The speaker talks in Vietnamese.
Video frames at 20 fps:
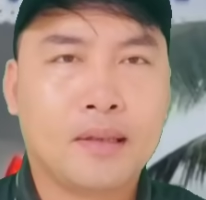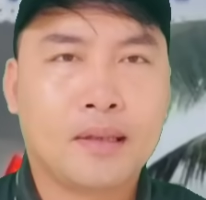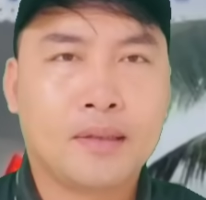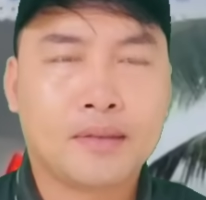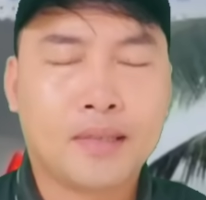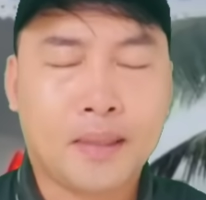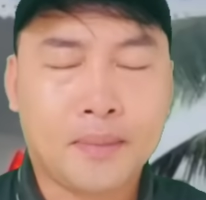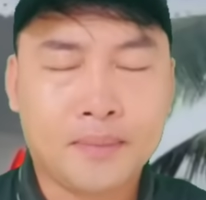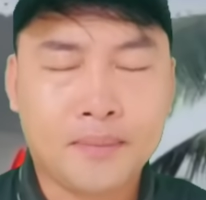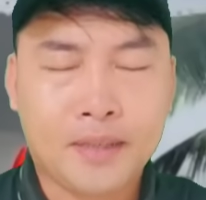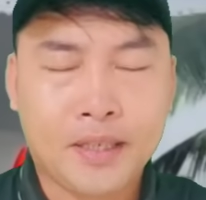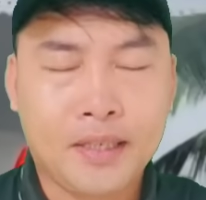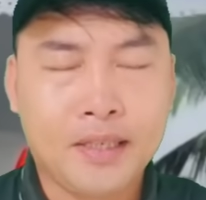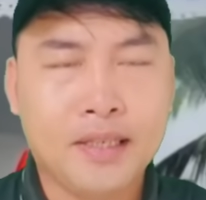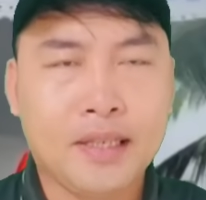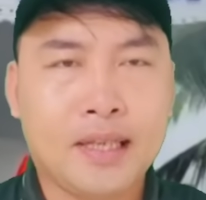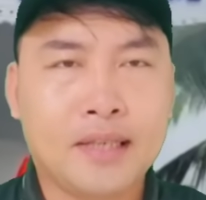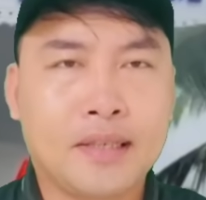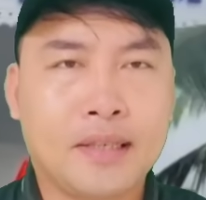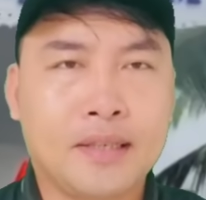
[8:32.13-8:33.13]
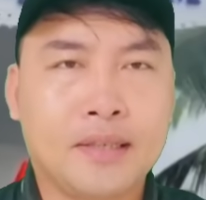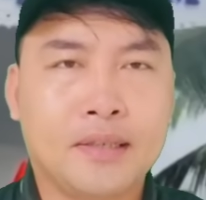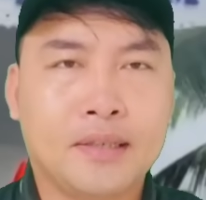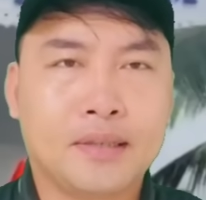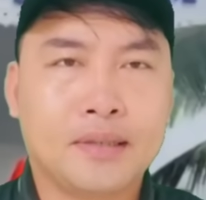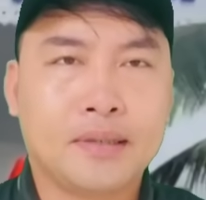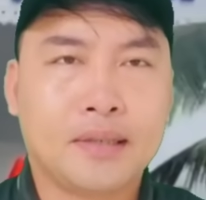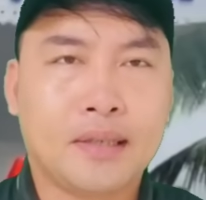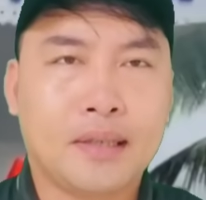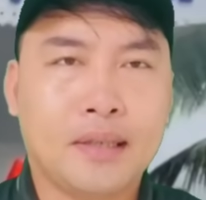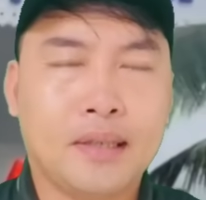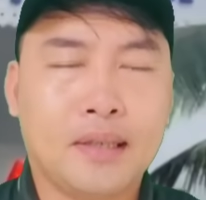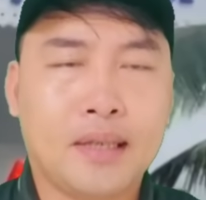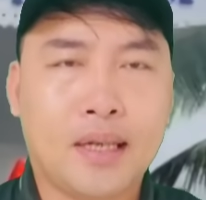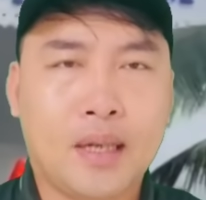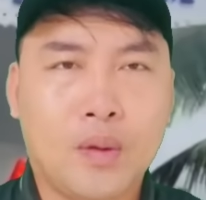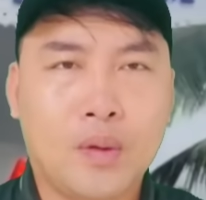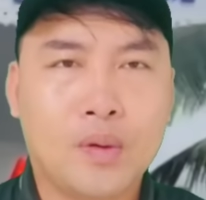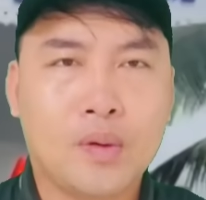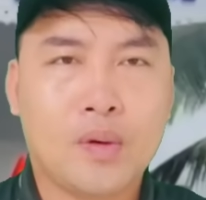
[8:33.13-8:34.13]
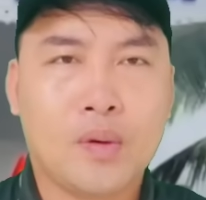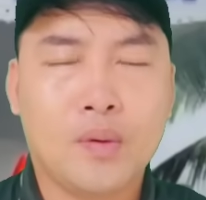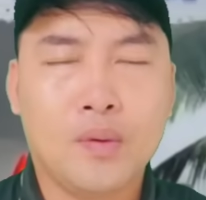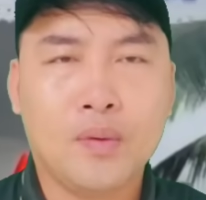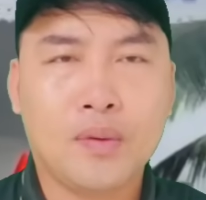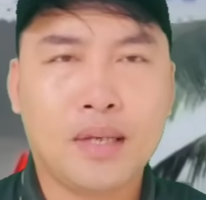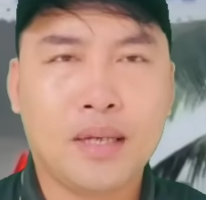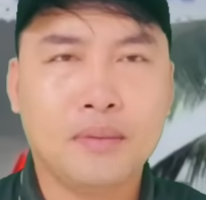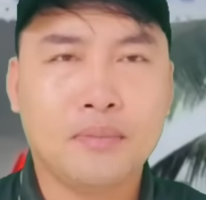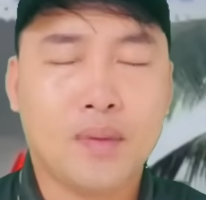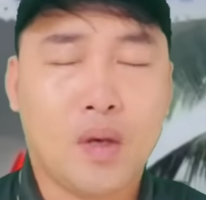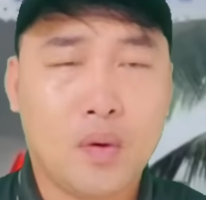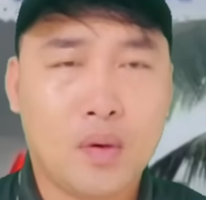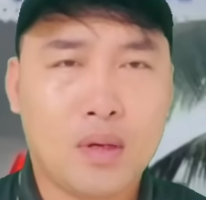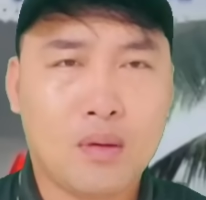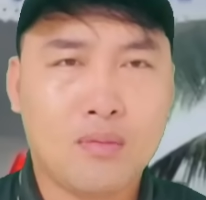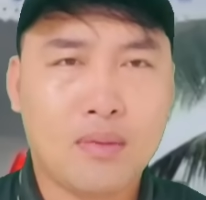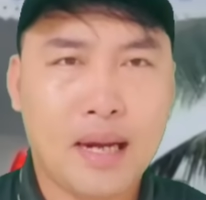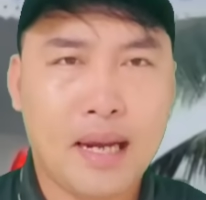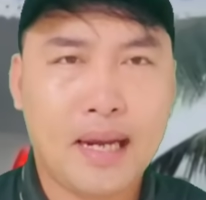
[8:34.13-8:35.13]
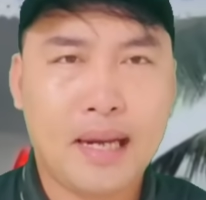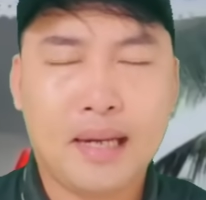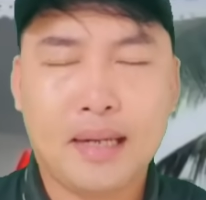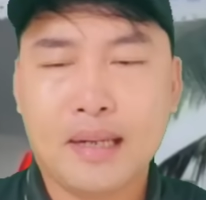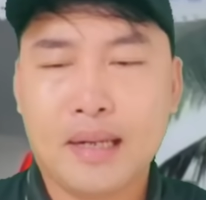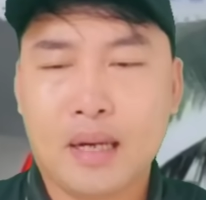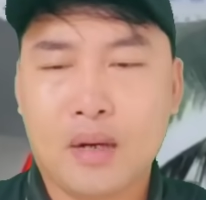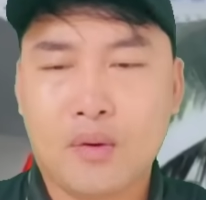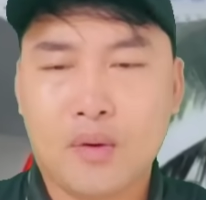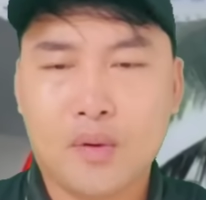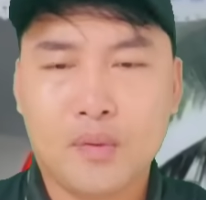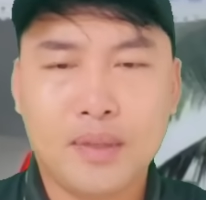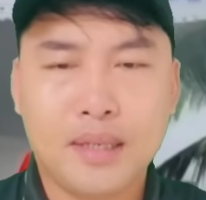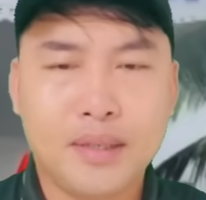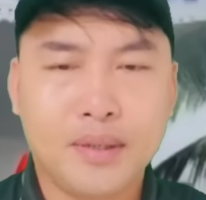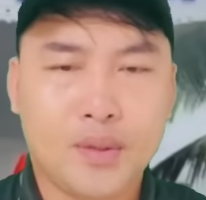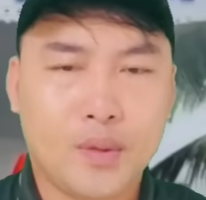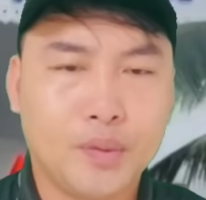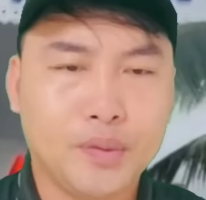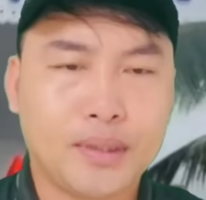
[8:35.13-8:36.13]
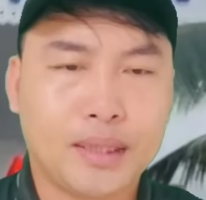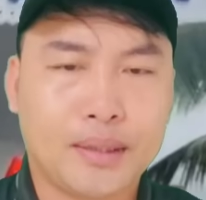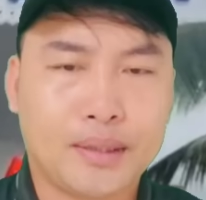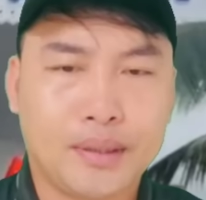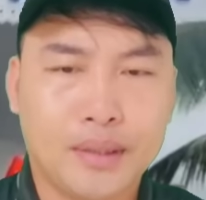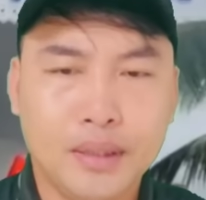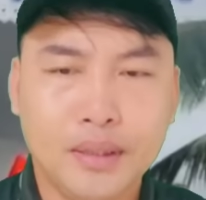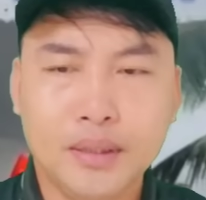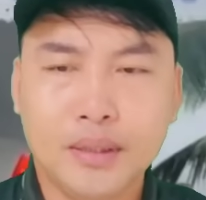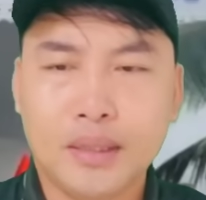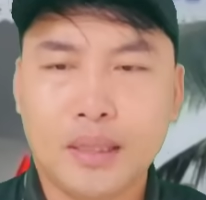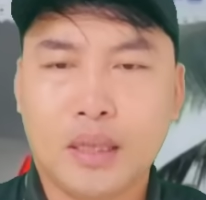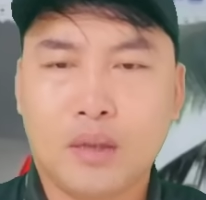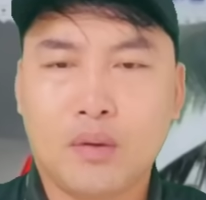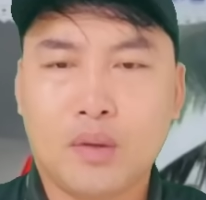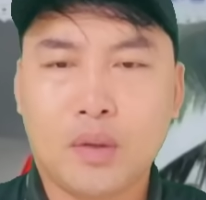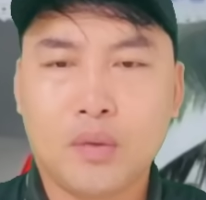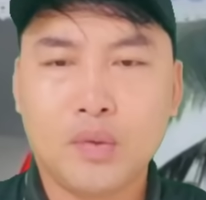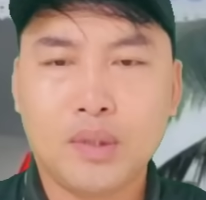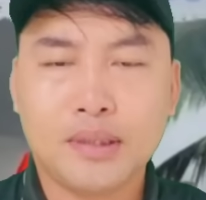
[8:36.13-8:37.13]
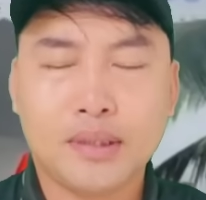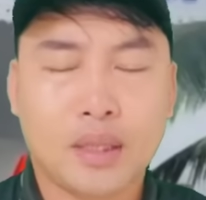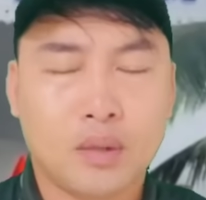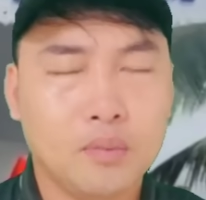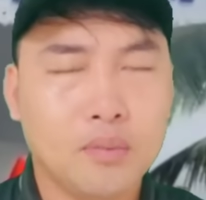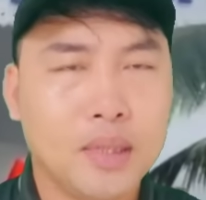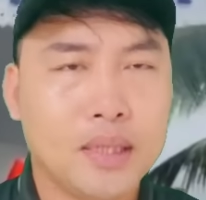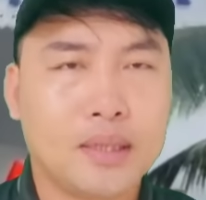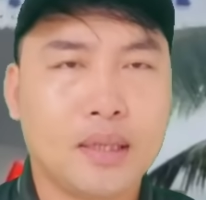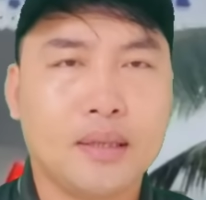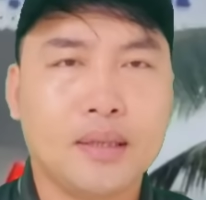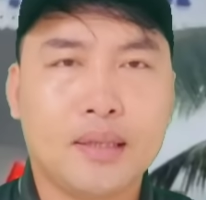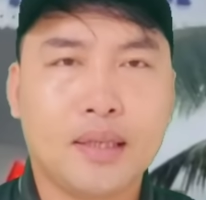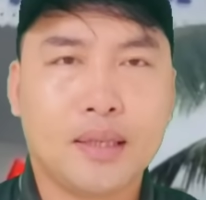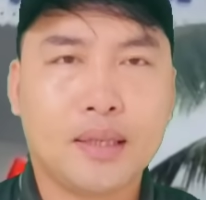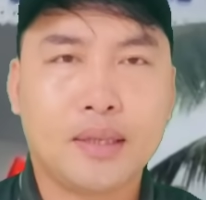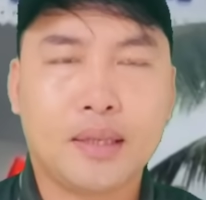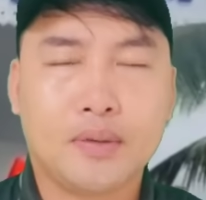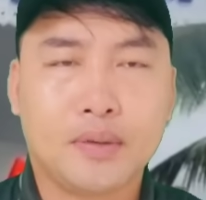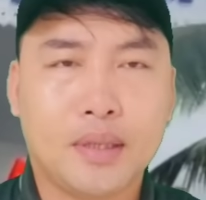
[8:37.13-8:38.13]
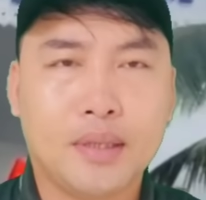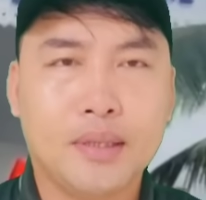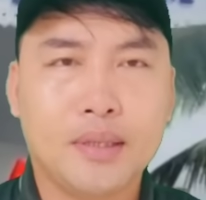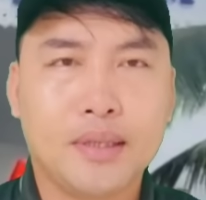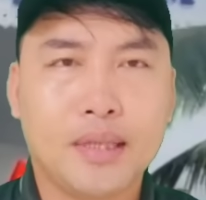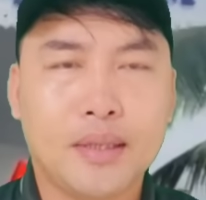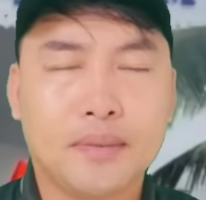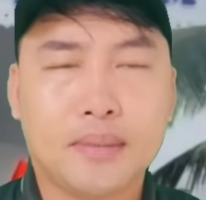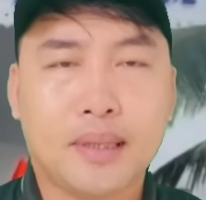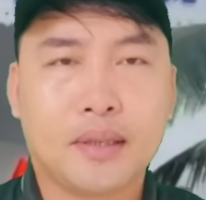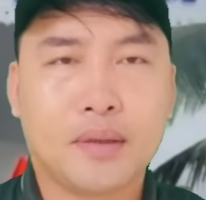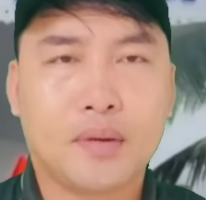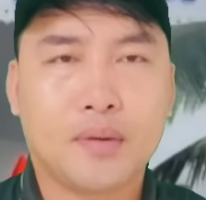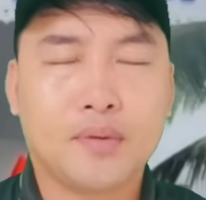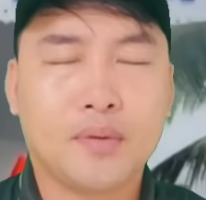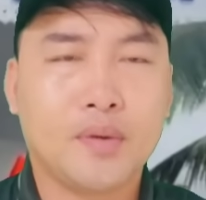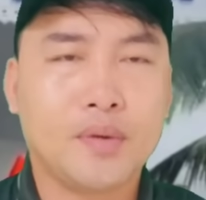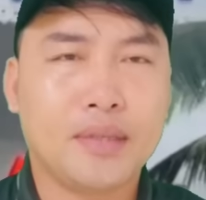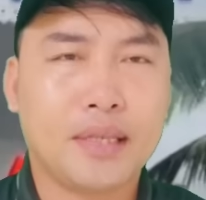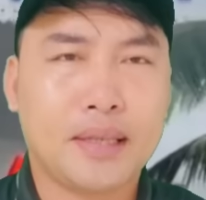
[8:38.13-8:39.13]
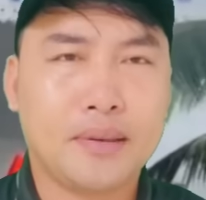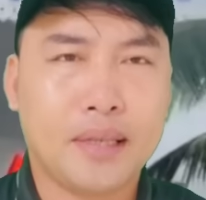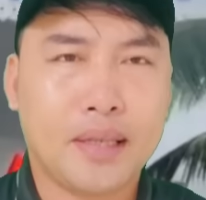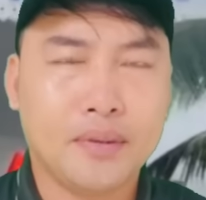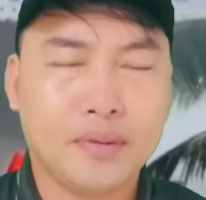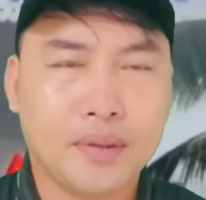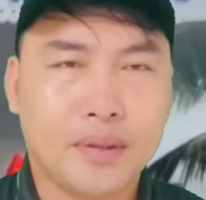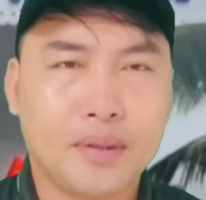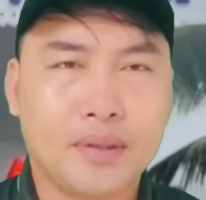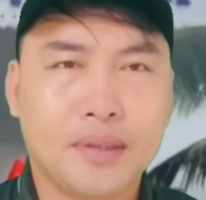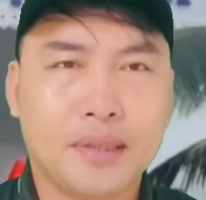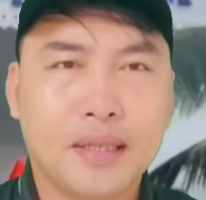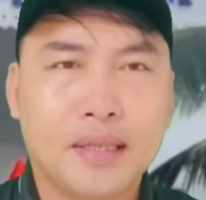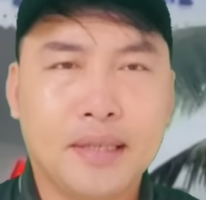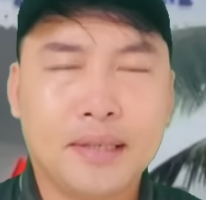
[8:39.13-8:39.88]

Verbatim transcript: thậm chí là gì à, cầu cứu đến bộ công an cầu cứu đến chủ tịch nước cầu cứu đến tổng bí thư rất nhiều thứ nhưng mà cô chú anh chị hiểu rồi